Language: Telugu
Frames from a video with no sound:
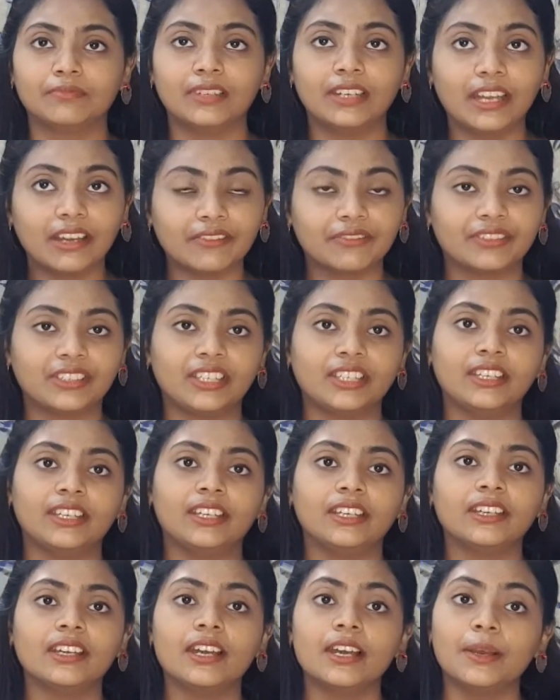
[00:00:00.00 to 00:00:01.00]

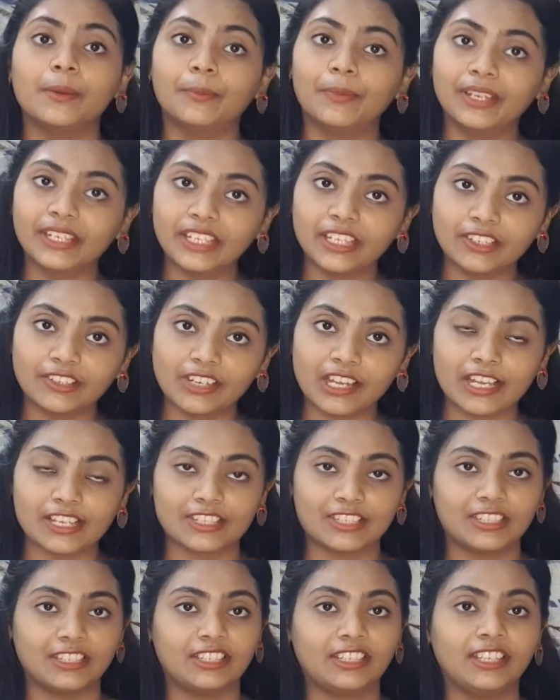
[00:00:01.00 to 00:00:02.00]
లవ్కి మనీ
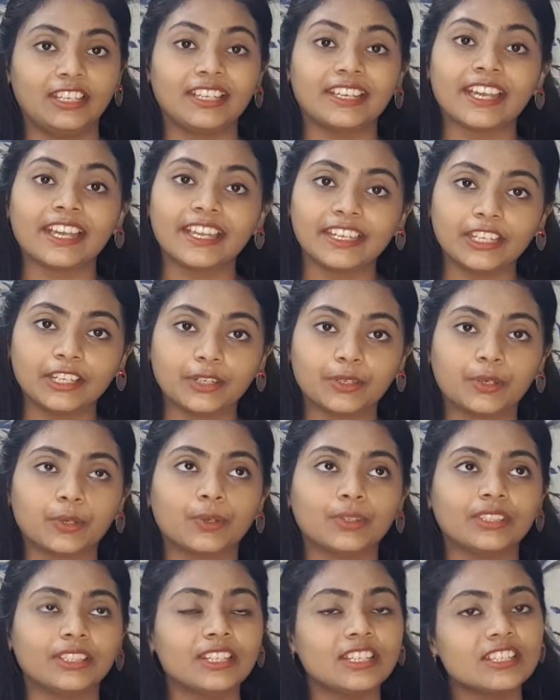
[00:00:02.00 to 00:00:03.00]
అట్రాక్షన్కి కెరీర్
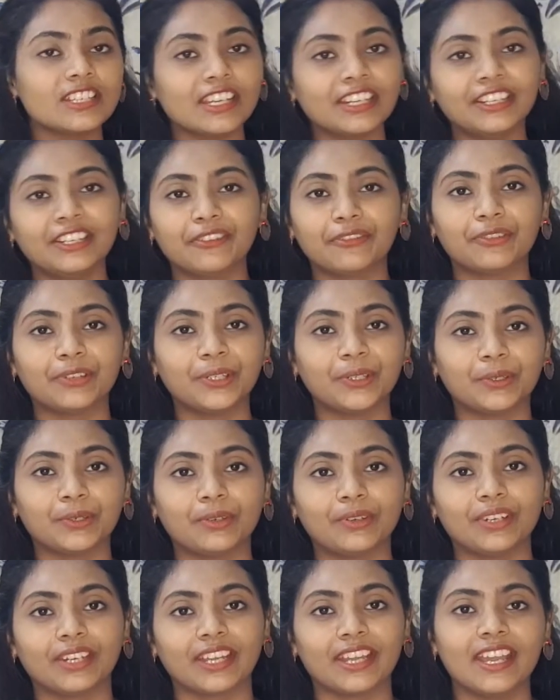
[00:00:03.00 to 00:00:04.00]
గ్రోత్ ఇలా చాలా
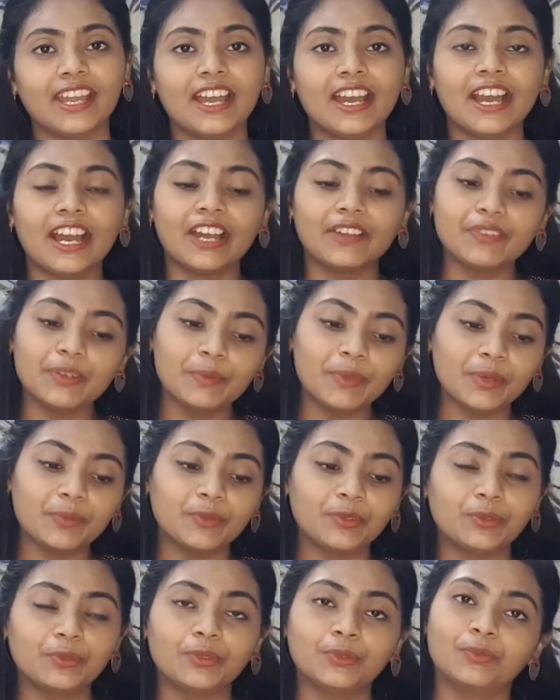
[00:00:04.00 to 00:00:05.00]
డిఫరెంట్ ఉంటాయి అవి
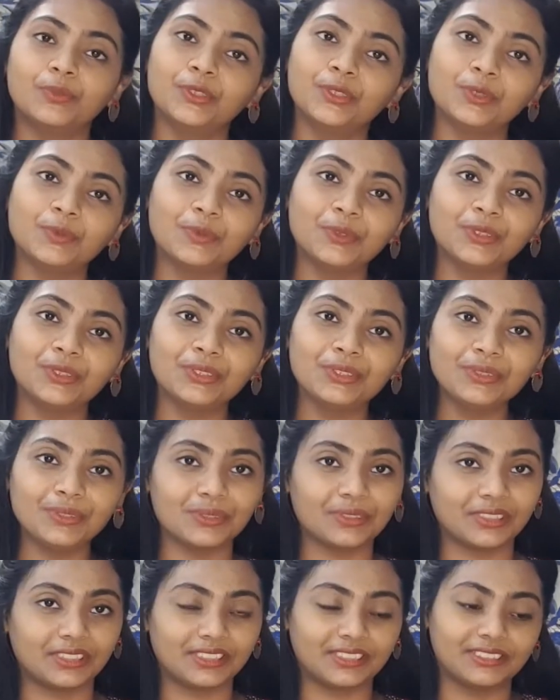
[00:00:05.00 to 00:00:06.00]
మేము ముందు ముందు
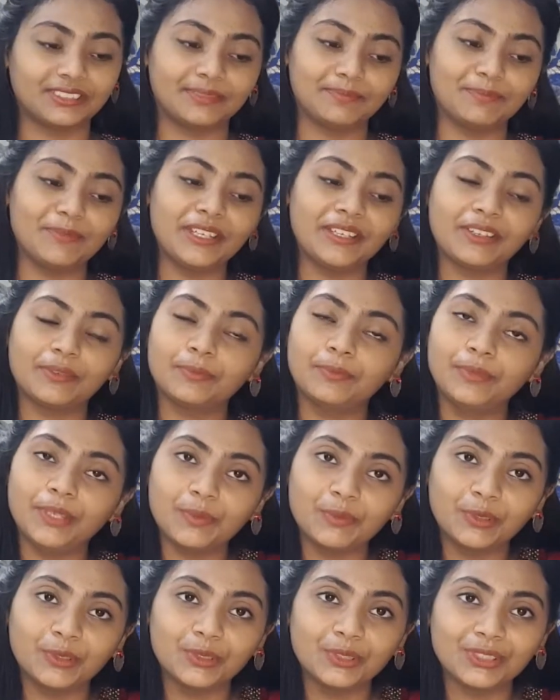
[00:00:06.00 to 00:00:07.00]
uh, మీ
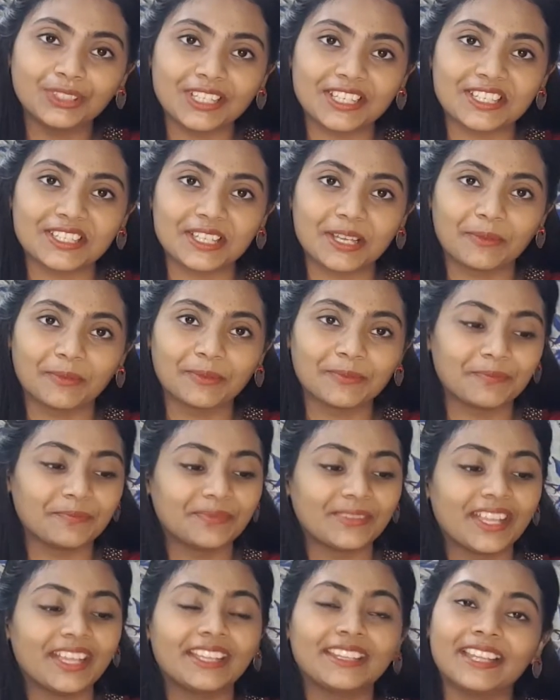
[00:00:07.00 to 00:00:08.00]
మీ ముందుకు తెస్తాము
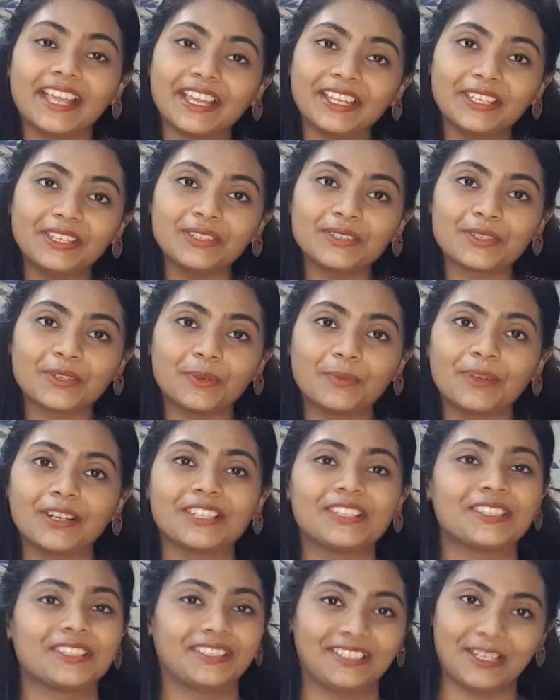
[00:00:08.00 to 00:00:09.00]
థ్యాంక్ యూ సో
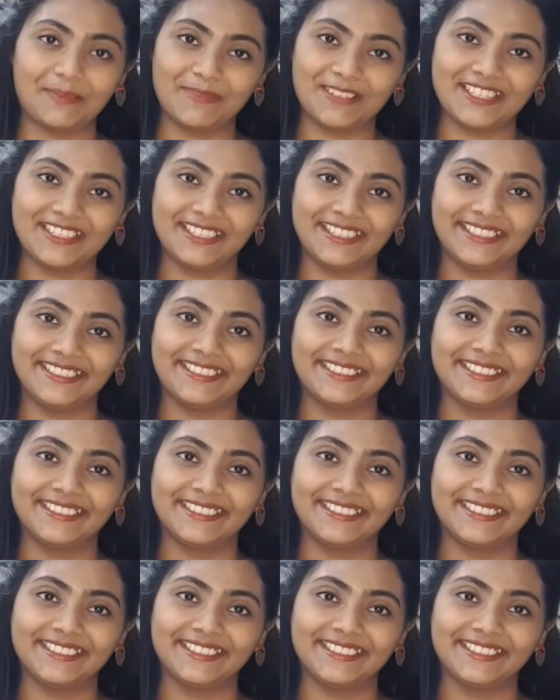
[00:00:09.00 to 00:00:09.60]
మచ్ నమస్తే